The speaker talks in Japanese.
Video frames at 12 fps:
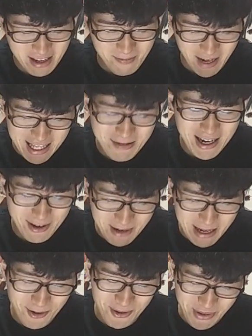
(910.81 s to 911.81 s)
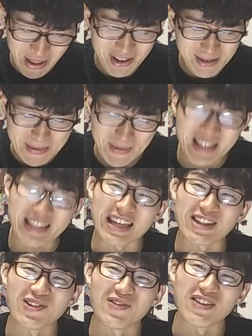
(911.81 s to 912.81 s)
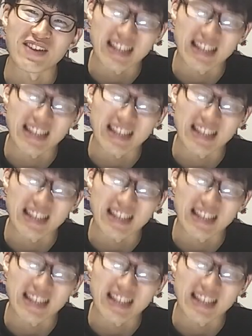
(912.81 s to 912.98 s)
まあ、アニメ化もね、ほんと楽しみに待ちたいと思いま